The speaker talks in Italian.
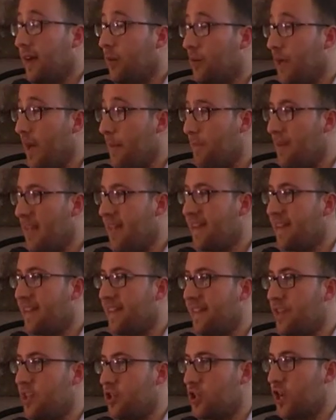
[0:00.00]
un
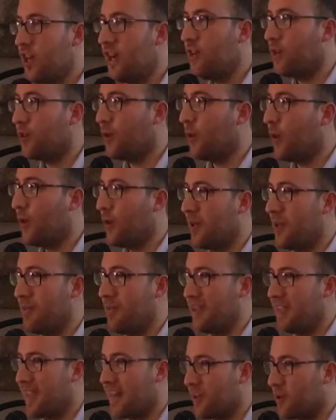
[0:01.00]
ambiente scelto in
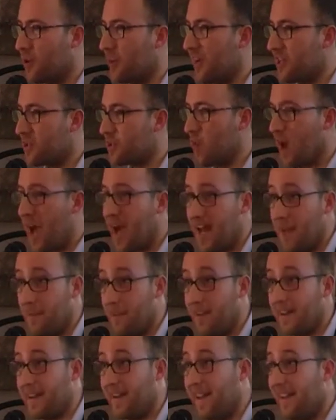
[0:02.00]
maniera non casuale
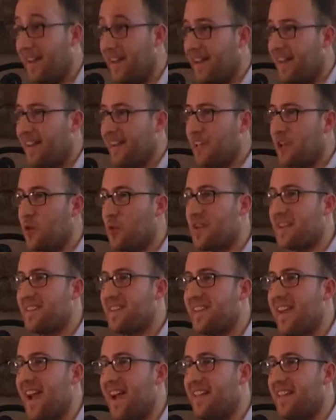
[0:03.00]
perché in
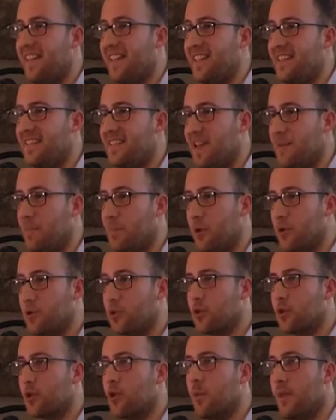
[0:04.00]
questi anni si è
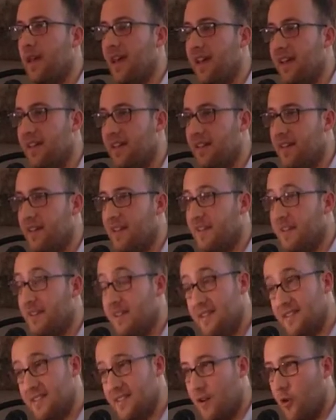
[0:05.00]
imposto come eh,
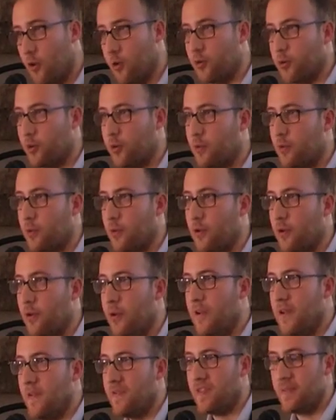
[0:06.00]
il salotto un po'
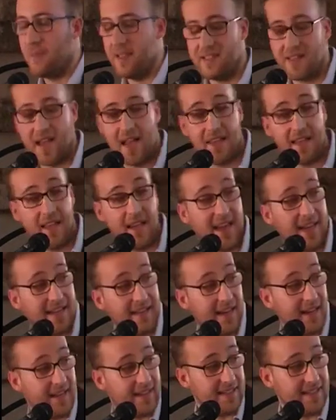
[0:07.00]
di Mesagne e
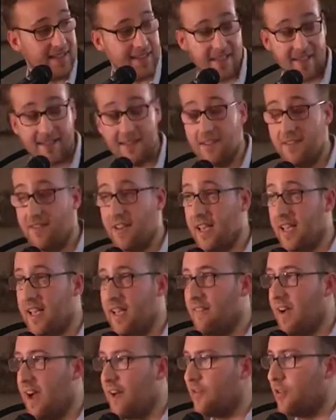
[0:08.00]
delle iniziative
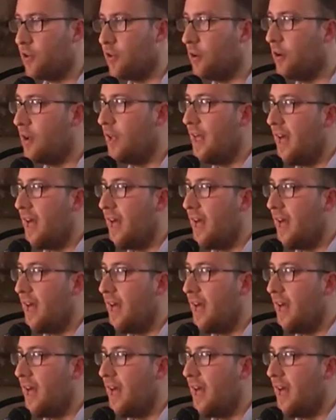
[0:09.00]
che vanno,